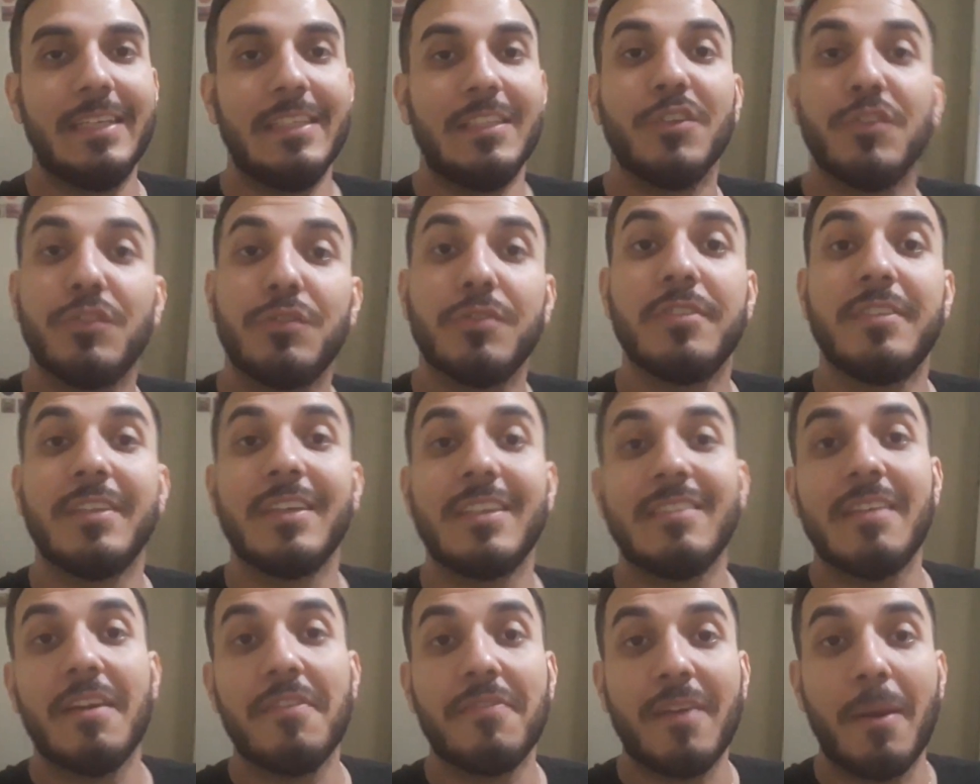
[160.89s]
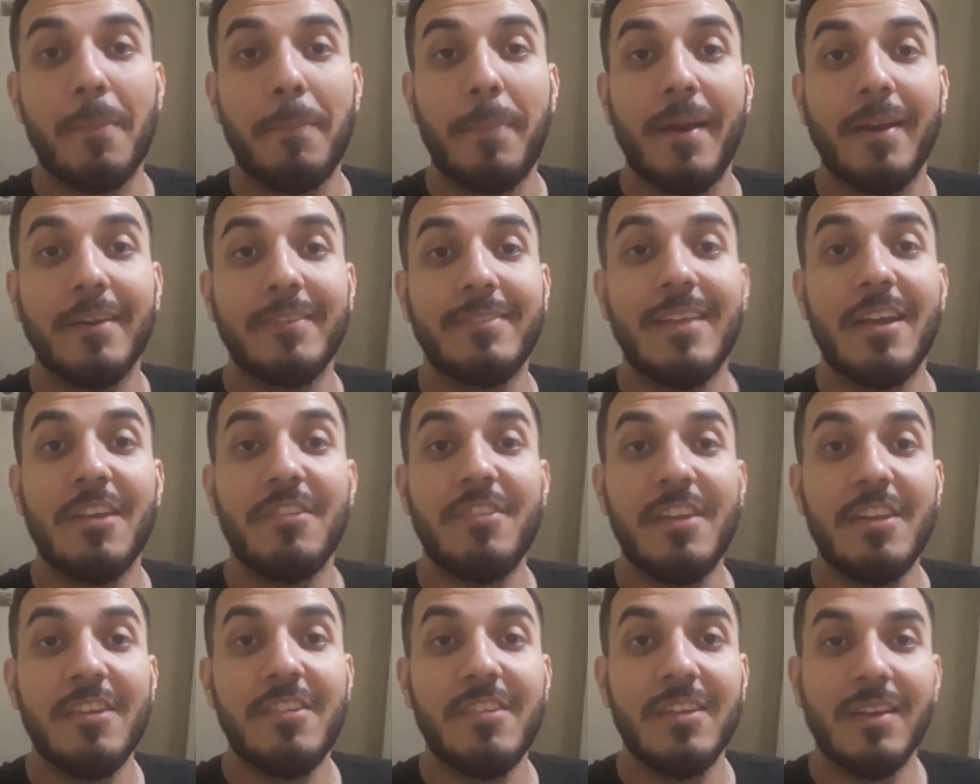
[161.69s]
Então, se você quiser ficar perto da
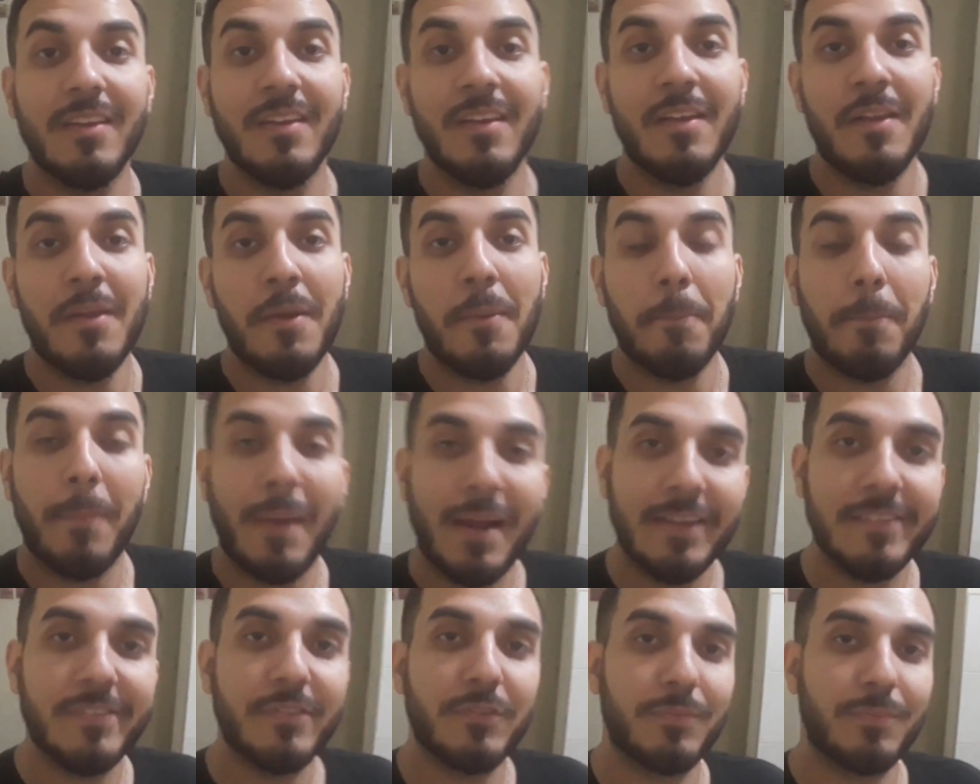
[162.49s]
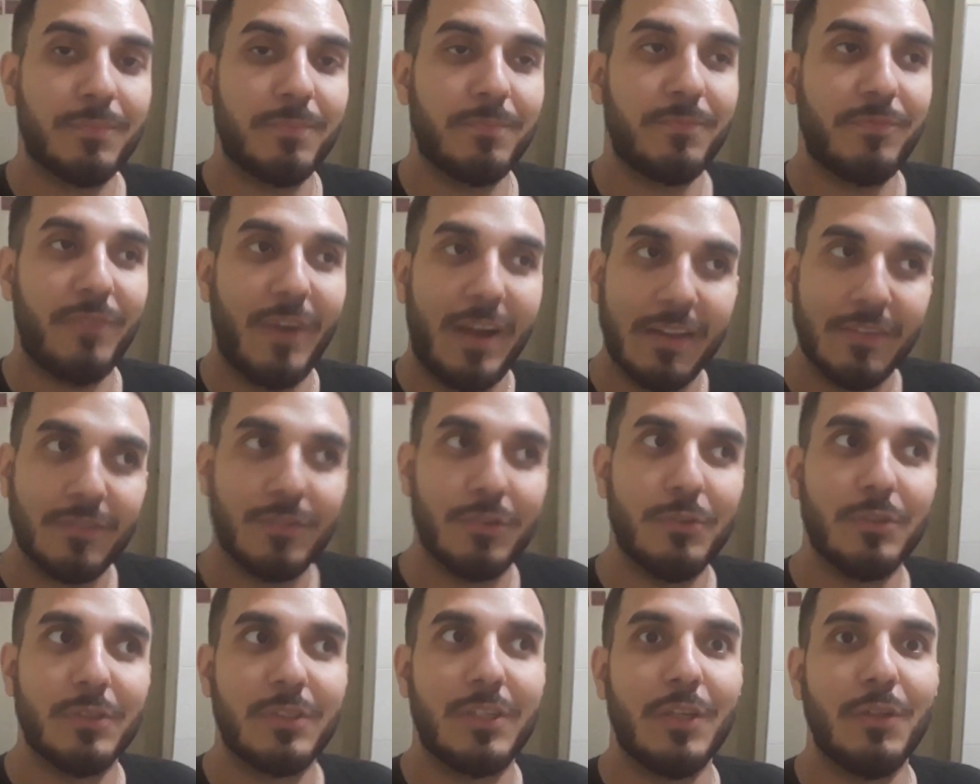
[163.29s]
gente, mais
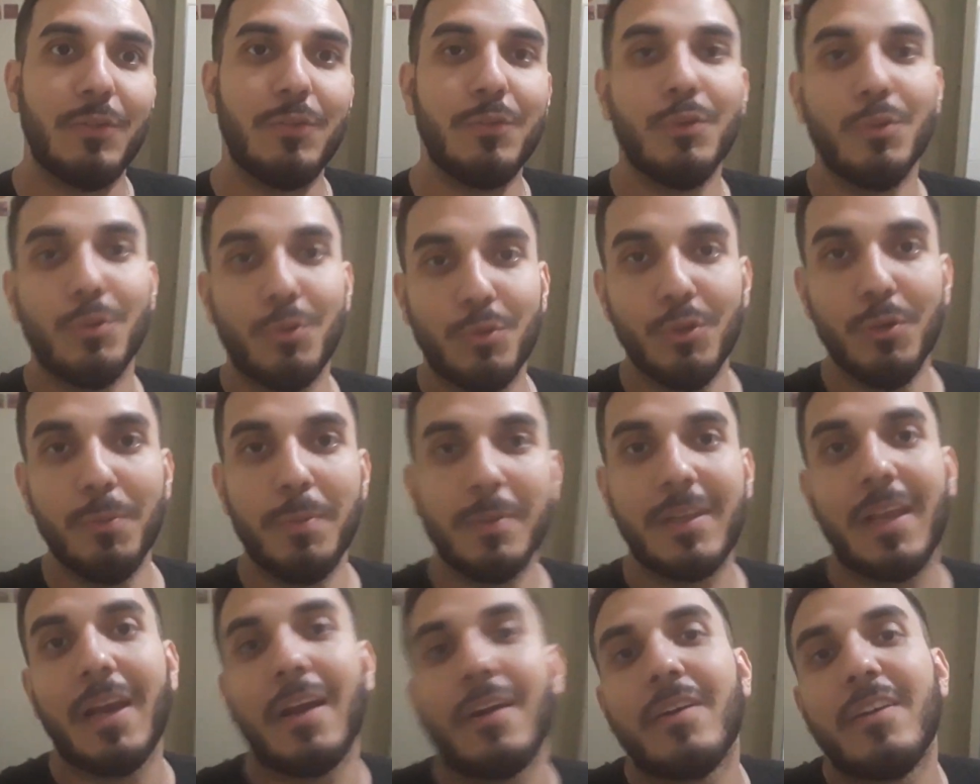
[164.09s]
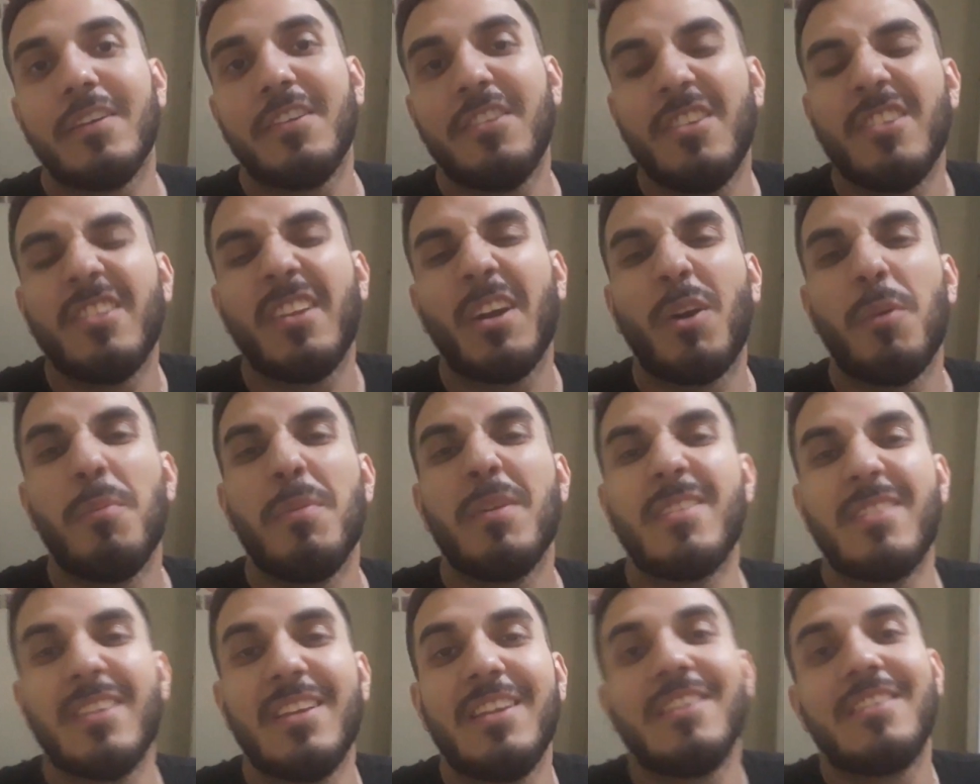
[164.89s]
fácil do que no YouTube, que agora a gente está
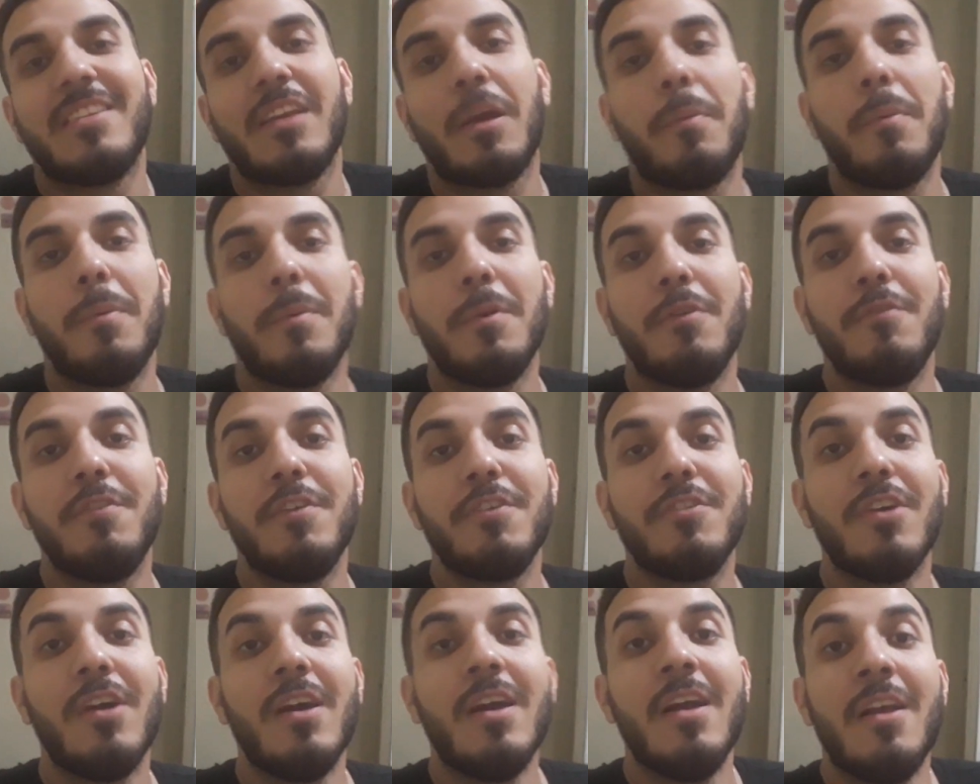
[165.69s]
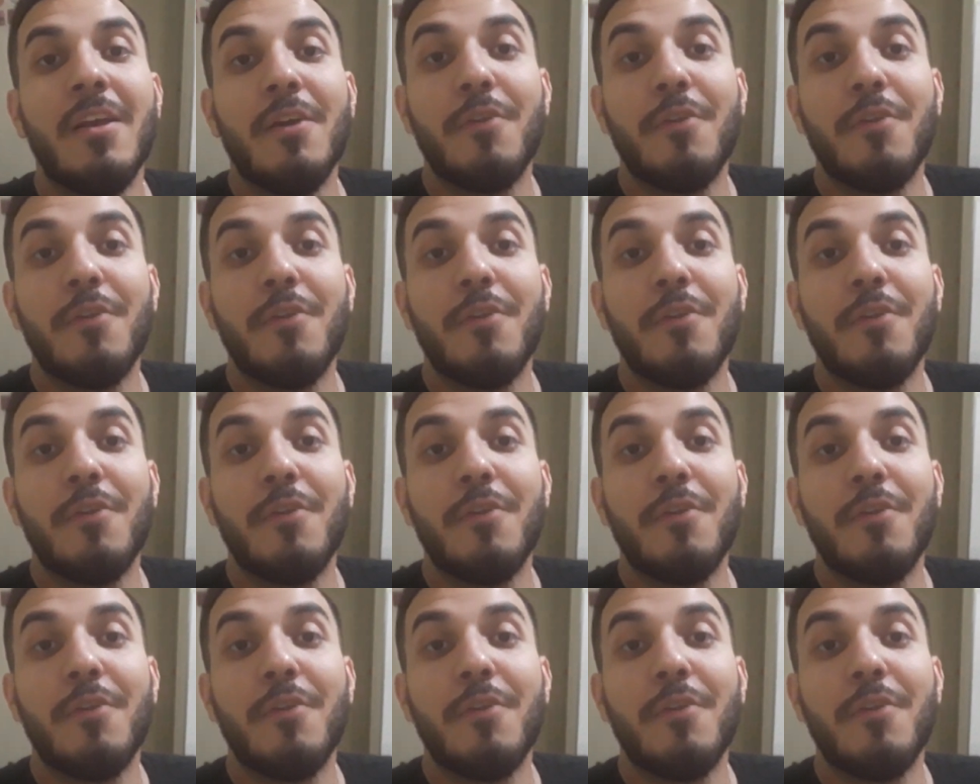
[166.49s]
começando, esse é o primeiro vídeo.